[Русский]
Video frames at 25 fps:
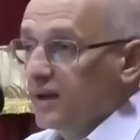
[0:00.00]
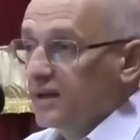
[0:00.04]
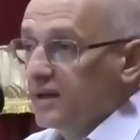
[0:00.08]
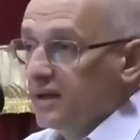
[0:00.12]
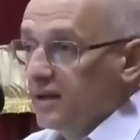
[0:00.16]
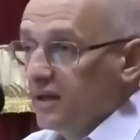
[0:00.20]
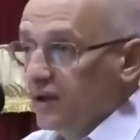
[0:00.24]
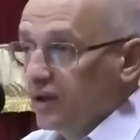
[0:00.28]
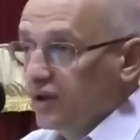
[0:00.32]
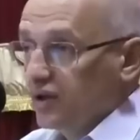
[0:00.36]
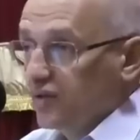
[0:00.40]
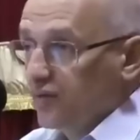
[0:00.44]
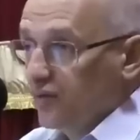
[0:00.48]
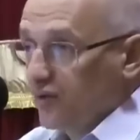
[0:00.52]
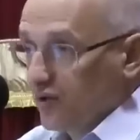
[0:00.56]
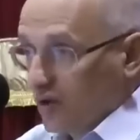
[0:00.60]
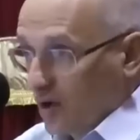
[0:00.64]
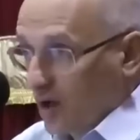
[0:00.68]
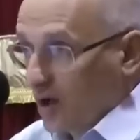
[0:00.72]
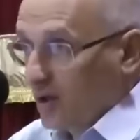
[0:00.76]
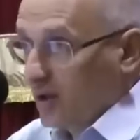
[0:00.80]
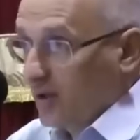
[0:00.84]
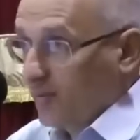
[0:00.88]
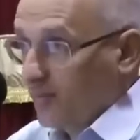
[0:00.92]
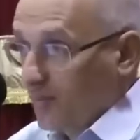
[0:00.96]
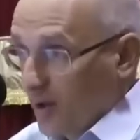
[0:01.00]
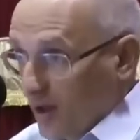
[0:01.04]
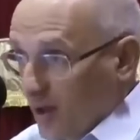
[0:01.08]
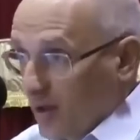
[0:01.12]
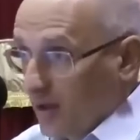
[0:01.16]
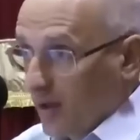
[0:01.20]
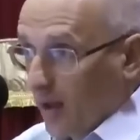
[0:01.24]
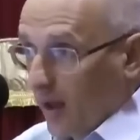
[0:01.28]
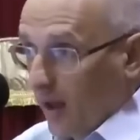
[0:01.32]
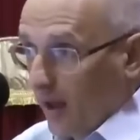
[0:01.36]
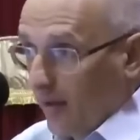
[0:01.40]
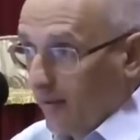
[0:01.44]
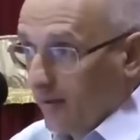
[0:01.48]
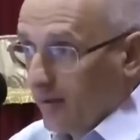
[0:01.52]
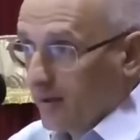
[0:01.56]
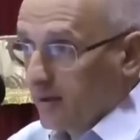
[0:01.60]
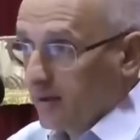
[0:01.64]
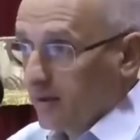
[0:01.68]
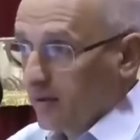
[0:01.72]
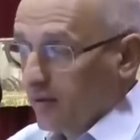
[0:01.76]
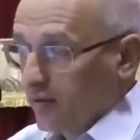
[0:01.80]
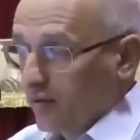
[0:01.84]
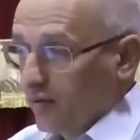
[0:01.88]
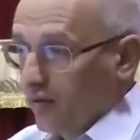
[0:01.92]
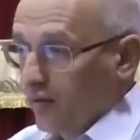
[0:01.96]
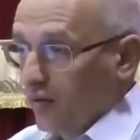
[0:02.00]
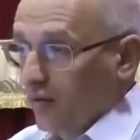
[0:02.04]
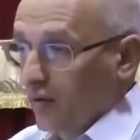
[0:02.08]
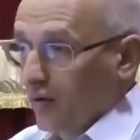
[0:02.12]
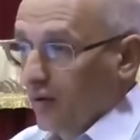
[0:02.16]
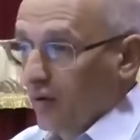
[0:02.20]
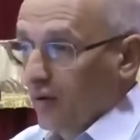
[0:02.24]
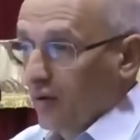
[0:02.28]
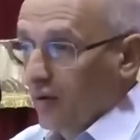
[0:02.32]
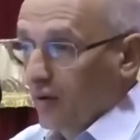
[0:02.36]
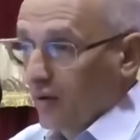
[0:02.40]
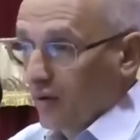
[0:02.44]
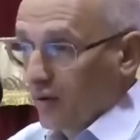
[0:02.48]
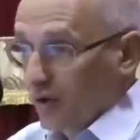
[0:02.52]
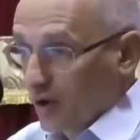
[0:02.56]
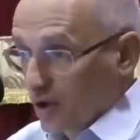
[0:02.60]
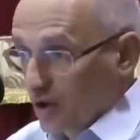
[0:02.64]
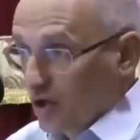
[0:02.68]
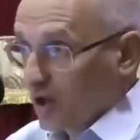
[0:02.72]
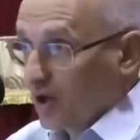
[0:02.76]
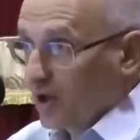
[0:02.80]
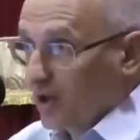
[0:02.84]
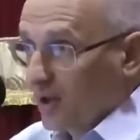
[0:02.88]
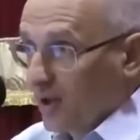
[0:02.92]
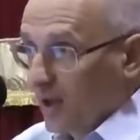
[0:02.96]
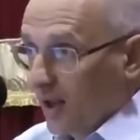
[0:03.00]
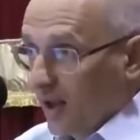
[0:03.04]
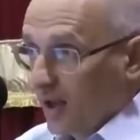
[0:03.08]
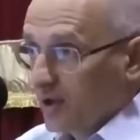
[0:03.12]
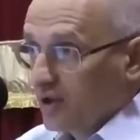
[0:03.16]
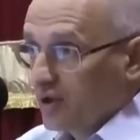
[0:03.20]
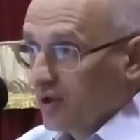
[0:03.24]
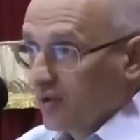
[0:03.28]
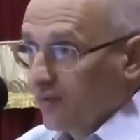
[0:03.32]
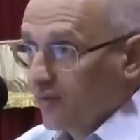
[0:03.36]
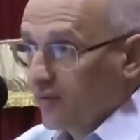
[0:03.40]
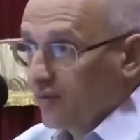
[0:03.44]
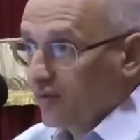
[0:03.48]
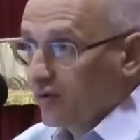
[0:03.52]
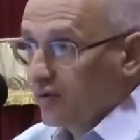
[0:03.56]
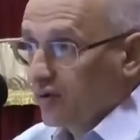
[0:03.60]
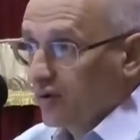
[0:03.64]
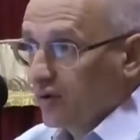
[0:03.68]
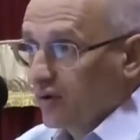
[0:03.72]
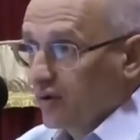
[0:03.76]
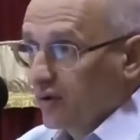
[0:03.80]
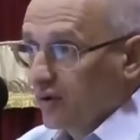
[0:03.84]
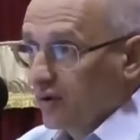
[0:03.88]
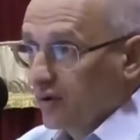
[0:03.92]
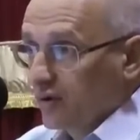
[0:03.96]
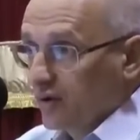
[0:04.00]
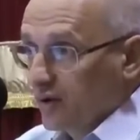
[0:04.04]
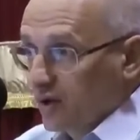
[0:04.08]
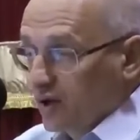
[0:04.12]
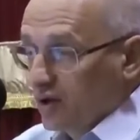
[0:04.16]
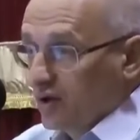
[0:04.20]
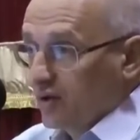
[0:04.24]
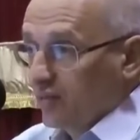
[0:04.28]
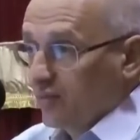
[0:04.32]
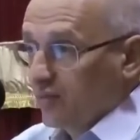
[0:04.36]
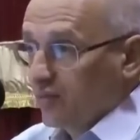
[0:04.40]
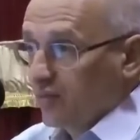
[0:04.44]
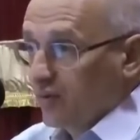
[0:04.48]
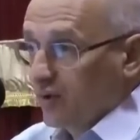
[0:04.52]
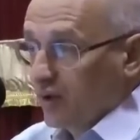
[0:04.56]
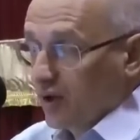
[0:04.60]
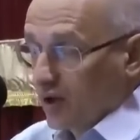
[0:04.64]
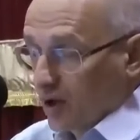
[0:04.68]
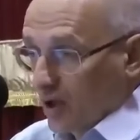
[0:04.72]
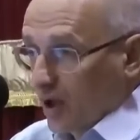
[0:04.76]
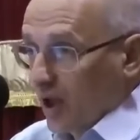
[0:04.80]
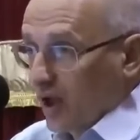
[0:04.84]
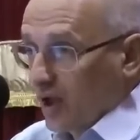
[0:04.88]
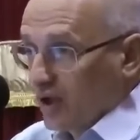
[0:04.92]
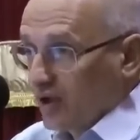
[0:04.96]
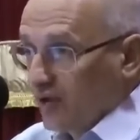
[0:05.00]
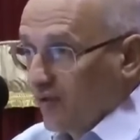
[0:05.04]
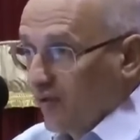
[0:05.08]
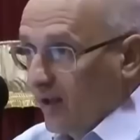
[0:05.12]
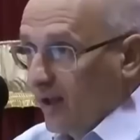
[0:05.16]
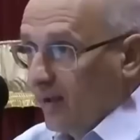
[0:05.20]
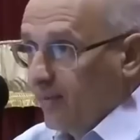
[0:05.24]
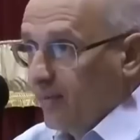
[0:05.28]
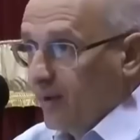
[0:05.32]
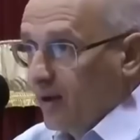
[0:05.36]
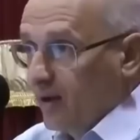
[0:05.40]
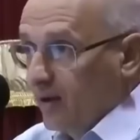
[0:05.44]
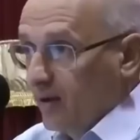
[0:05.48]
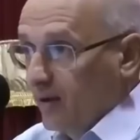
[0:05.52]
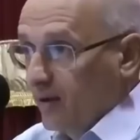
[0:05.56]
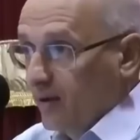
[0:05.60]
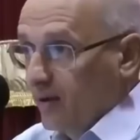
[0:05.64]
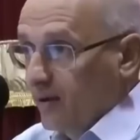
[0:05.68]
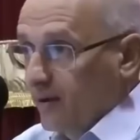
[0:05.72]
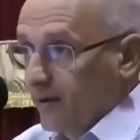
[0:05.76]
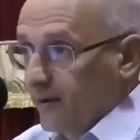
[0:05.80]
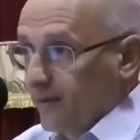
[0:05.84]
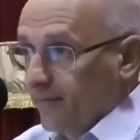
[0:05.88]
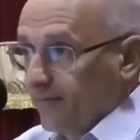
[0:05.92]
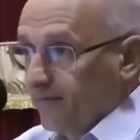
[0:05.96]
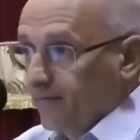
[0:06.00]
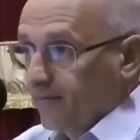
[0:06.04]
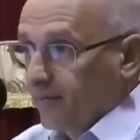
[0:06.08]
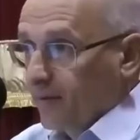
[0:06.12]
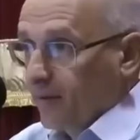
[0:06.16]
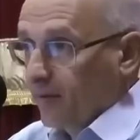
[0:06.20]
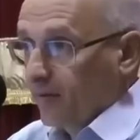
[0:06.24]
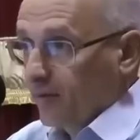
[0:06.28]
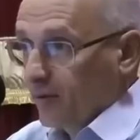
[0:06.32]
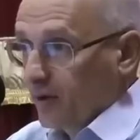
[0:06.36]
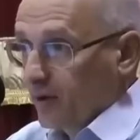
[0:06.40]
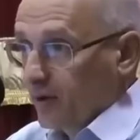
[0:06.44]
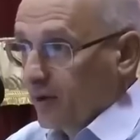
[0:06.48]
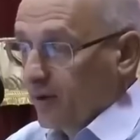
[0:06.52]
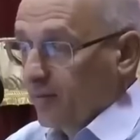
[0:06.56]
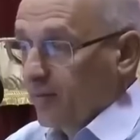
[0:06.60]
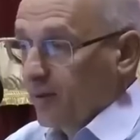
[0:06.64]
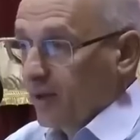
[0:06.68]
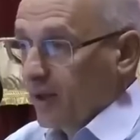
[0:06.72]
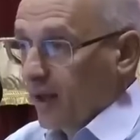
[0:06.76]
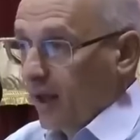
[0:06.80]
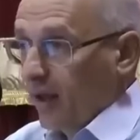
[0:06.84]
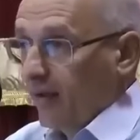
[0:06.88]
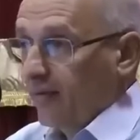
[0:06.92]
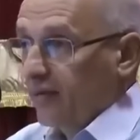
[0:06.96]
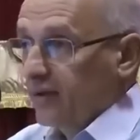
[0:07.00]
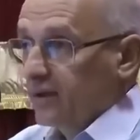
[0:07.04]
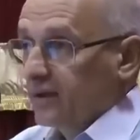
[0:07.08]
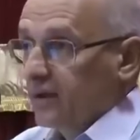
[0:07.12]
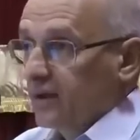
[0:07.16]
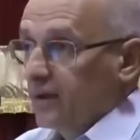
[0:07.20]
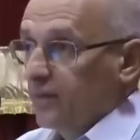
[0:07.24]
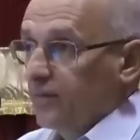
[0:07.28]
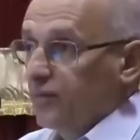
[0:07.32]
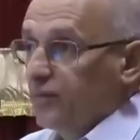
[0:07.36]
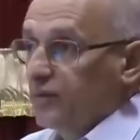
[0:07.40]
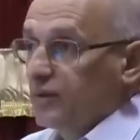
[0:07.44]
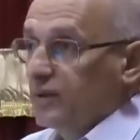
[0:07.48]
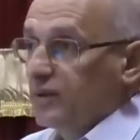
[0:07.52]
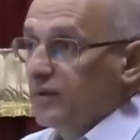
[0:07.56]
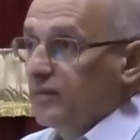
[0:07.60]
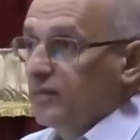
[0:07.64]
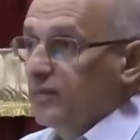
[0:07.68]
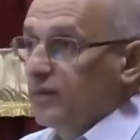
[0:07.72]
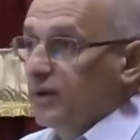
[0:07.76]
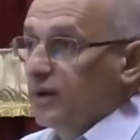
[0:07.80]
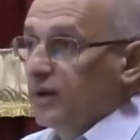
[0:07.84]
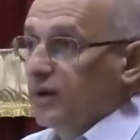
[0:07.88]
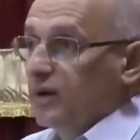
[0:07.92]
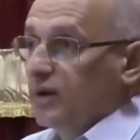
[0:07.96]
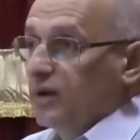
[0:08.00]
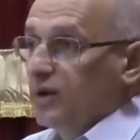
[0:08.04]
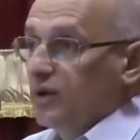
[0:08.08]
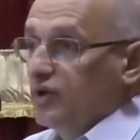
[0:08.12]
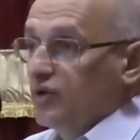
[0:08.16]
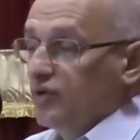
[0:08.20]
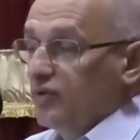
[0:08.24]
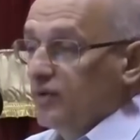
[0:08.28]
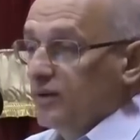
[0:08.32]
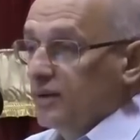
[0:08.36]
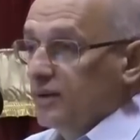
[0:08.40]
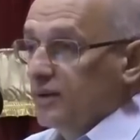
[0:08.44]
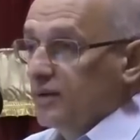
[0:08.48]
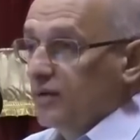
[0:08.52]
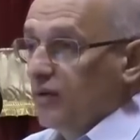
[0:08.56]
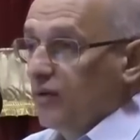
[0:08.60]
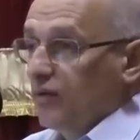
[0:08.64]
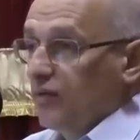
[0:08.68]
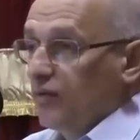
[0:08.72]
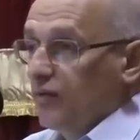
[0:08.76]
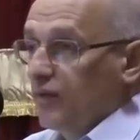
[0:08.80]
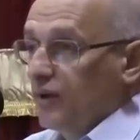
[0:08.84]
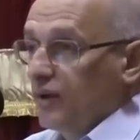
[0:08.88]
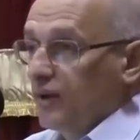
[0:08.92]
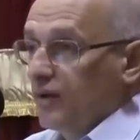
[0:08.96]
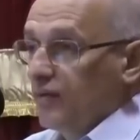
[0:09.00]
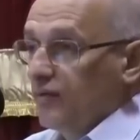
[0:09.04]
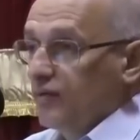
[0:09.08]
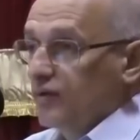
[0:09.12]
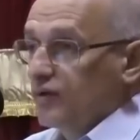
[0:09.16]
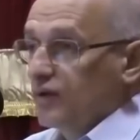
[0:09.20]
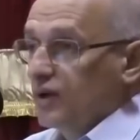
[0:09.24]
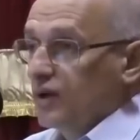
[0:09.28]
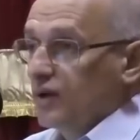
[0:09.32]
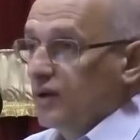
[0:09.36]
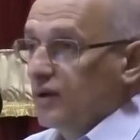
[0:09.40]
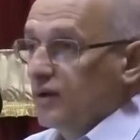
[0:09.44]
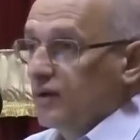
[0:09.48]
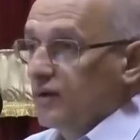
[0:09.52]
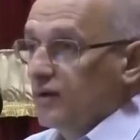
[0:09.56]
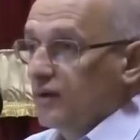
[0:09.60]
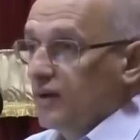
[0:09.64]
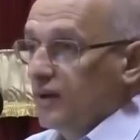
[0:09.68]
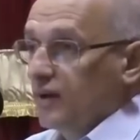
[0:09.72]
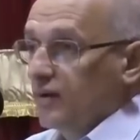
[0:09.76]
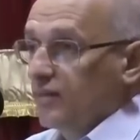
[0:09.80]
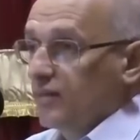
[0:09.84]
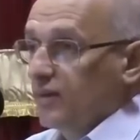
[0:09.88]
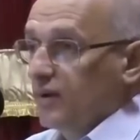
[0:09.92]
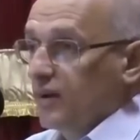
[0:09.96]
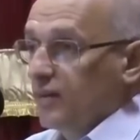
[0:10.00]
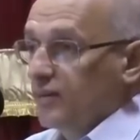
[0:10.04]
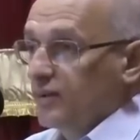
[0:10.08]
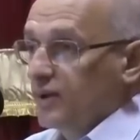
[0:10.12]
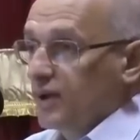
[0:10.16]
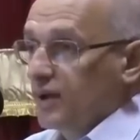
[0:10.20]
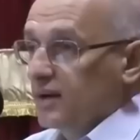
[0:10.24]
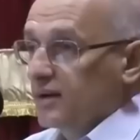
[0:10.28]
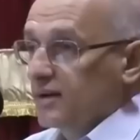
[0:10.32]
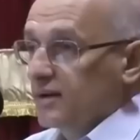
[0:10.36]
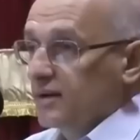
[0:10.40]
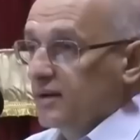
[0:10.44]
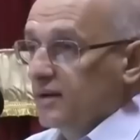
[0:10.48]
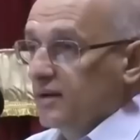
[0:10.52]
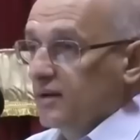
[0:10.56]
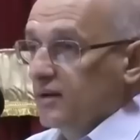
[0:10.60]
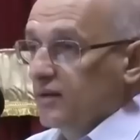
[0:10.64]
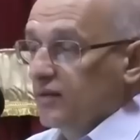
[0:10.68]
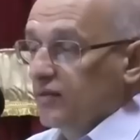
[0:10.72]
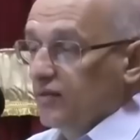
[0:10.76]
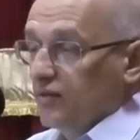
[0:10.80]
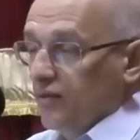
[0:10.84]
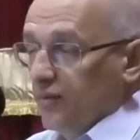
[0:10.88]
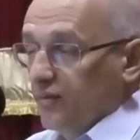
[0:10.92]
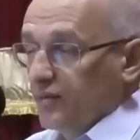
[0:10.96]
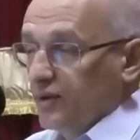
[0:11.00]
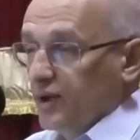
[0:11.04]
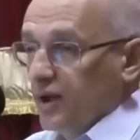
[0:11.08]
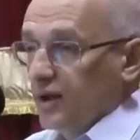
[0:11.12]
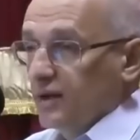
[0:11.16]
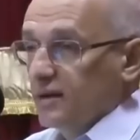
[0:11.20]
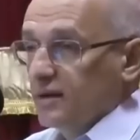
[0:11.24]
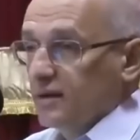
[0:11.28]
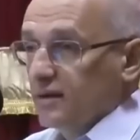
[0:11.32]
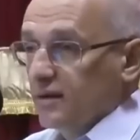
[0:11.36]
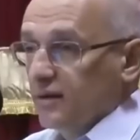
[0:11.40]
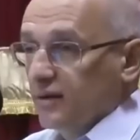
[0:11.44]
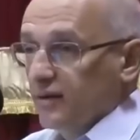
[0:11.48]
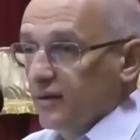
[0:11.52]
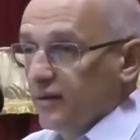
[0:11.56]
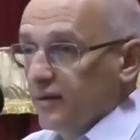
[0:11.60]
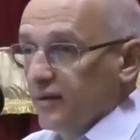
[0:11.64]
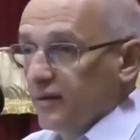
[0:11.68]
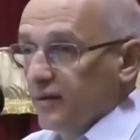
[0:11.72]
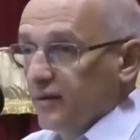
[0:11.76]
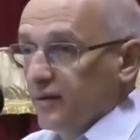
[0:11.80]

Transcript: что если ты живешь, как тебе не нравится, то э, ты же один раз живешь. Зачем ты теряешь время? Вот тебе нравится, допустим, еще с другой девушкой как бы общаться. Ну и общайся.